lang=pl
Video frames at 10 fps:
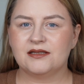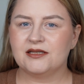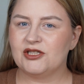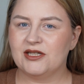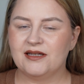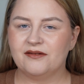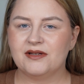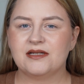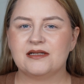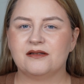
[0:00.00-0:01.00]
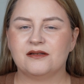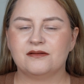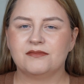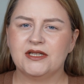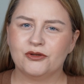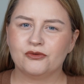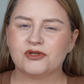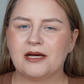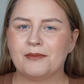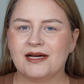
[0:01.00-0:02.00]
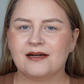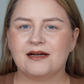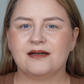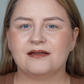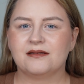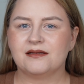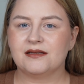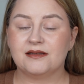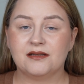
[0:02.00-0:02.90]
Jeżeli nie wiecie, jest to nieduża marka e,